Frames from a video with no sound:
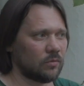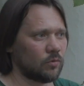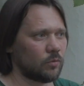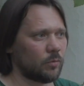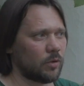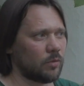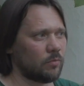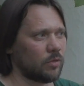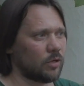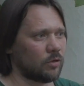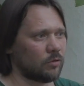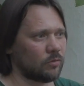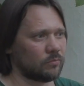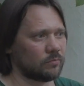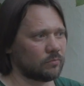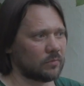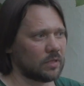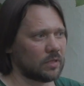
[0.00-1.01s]
Ну, к
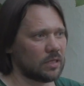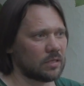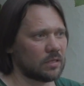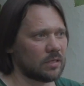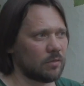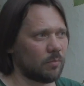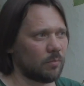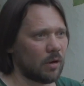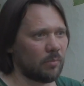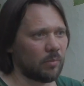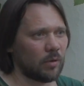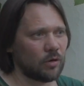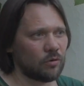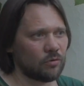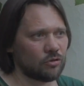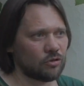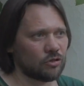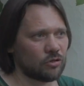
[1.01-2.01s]
примеру, если папа
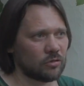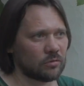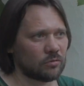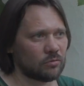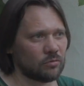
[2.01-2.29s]
летчик,